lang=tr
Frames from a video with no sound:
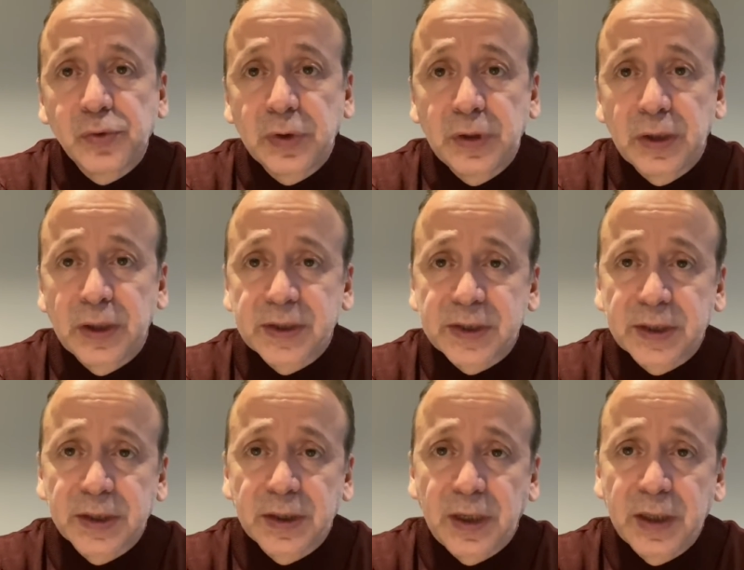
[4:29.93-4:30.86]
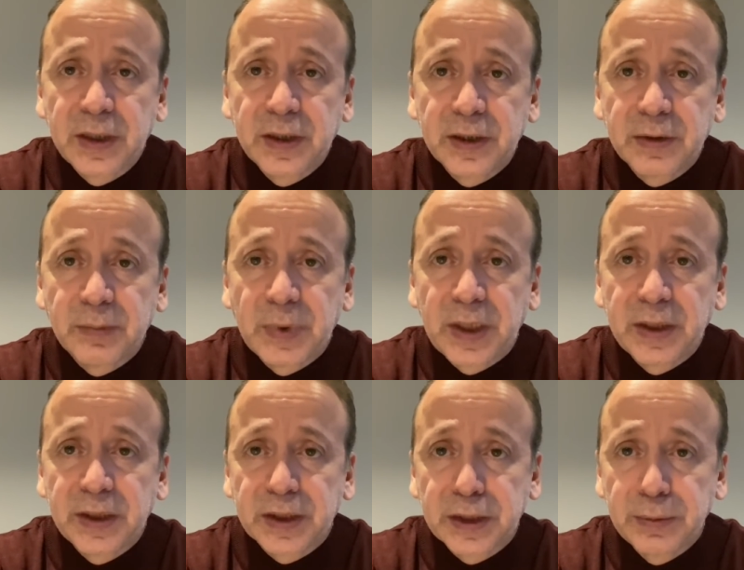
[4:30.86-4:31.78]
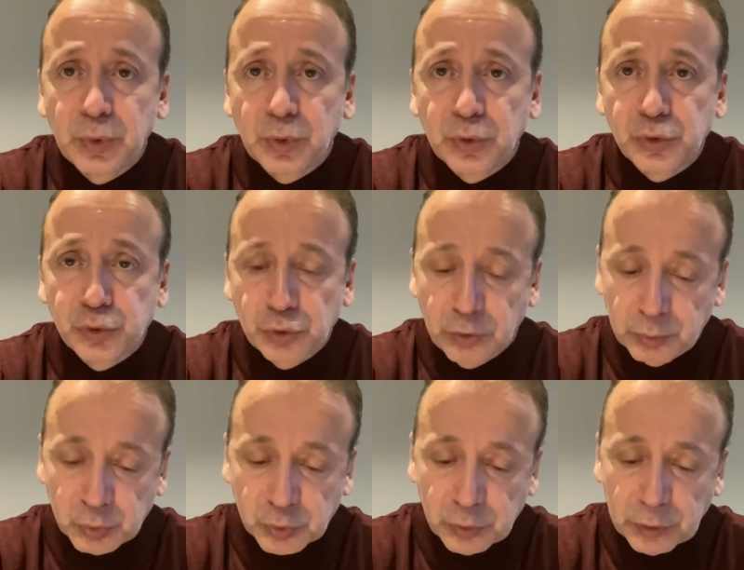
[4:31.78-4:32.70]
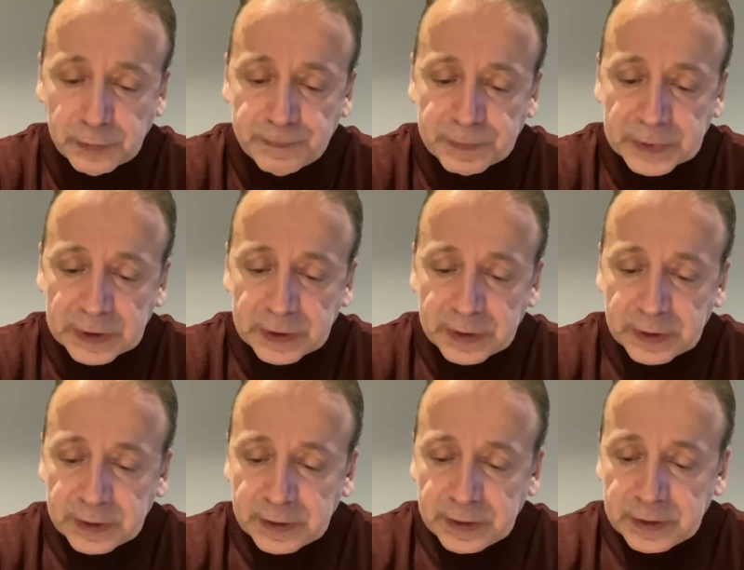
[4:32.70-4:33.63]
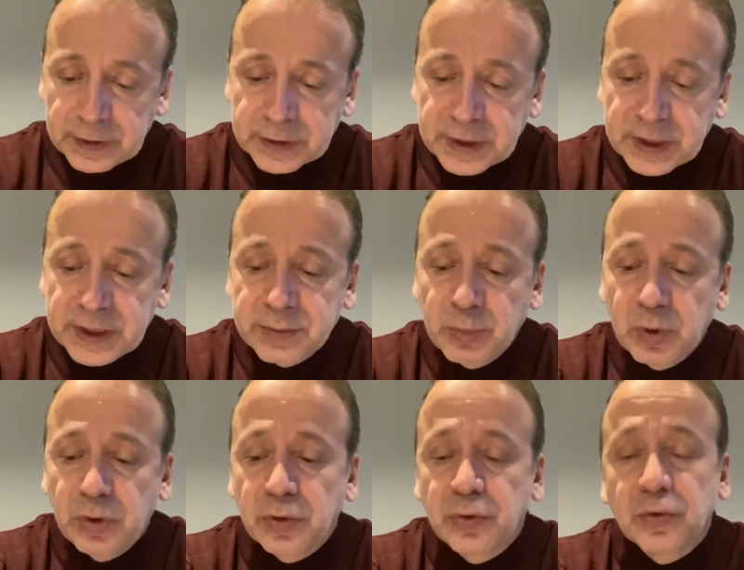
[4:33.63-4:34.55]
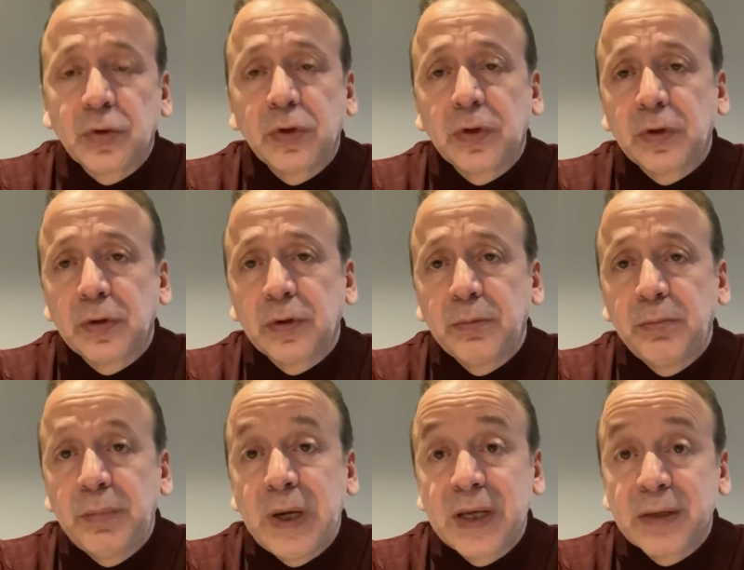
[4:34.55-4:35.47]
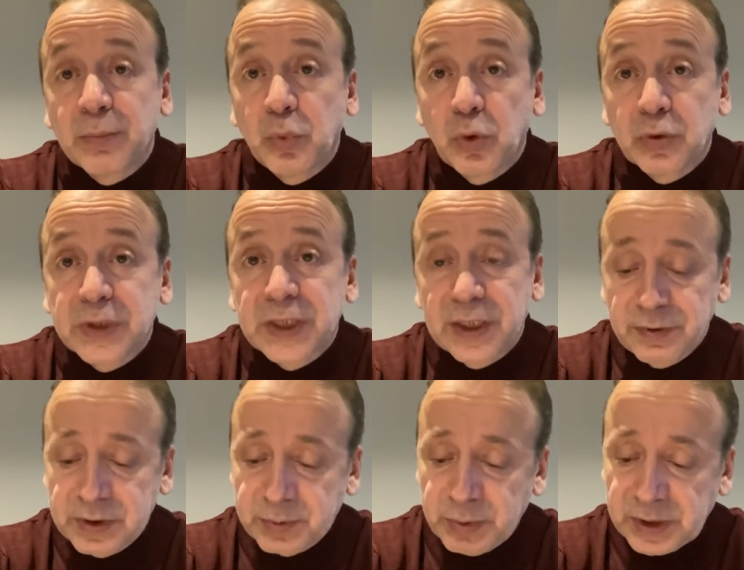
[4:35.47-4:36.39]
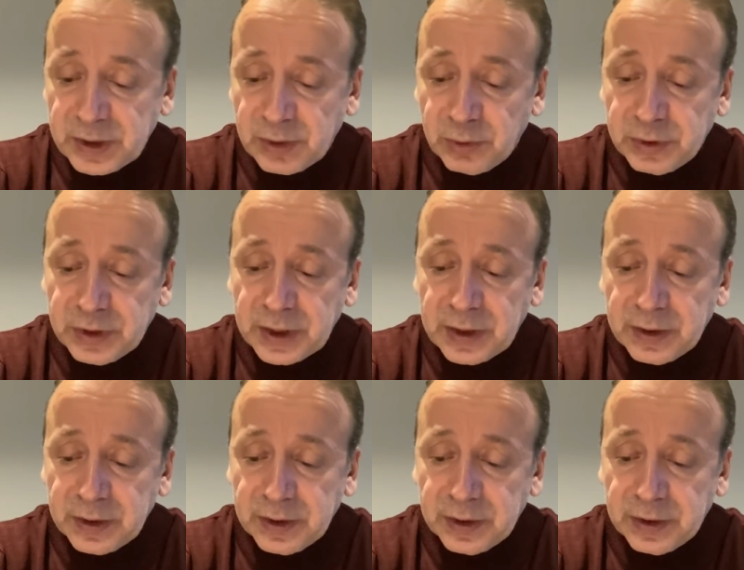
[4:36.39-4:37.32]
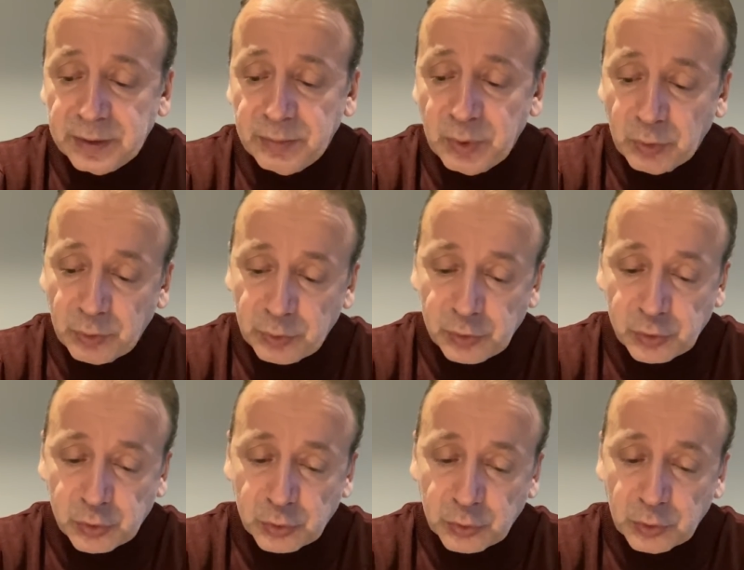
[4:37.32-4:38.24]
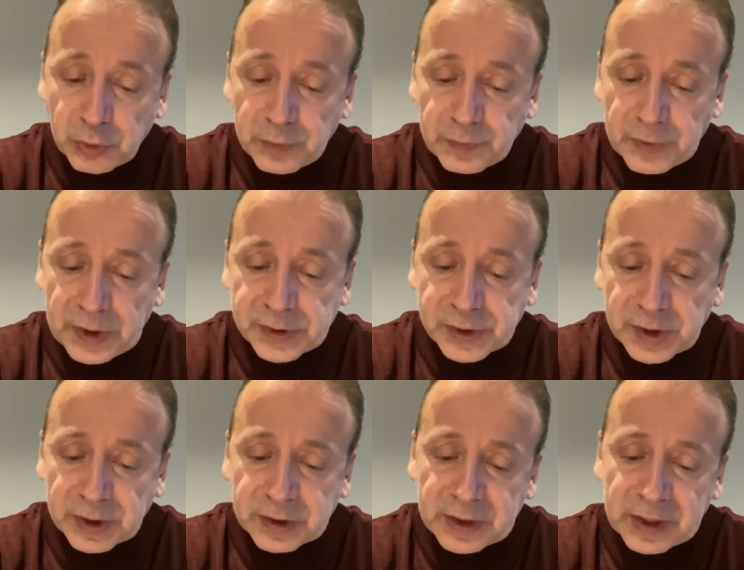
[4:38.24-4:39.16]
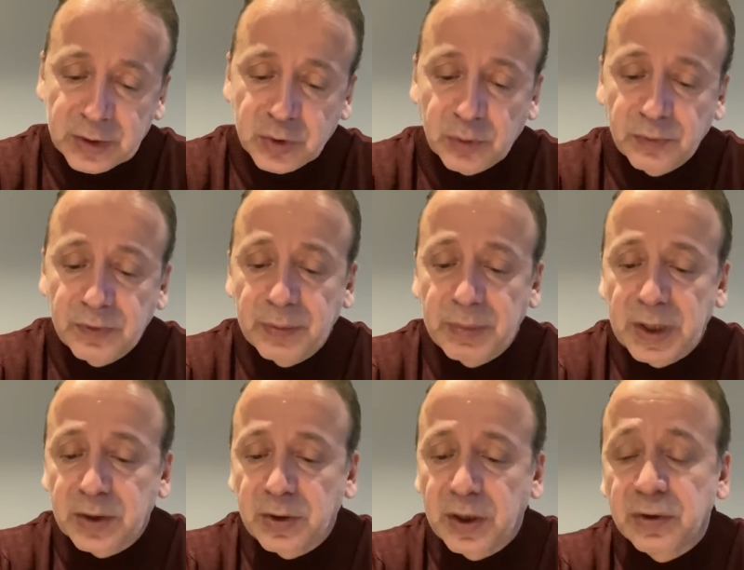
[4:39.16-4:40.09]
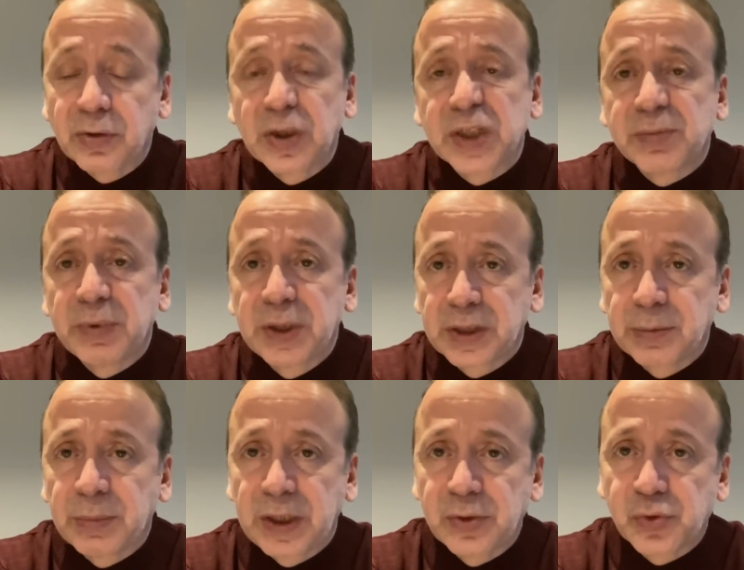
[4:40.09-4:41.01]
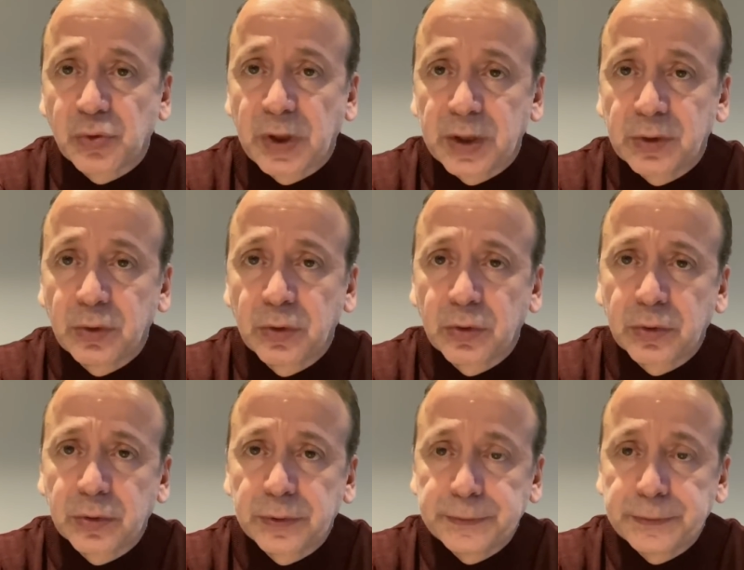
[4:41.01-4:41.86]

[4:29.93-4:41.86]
Galatasaray'a hayli maliyetli bir oyuncu olmuştu. 8 milyon euro e, bon servis bedeli ödenen e, bir oyuncuydu. Ancak Nelson ve Marka'yı geçme ihtimali şu anda yok.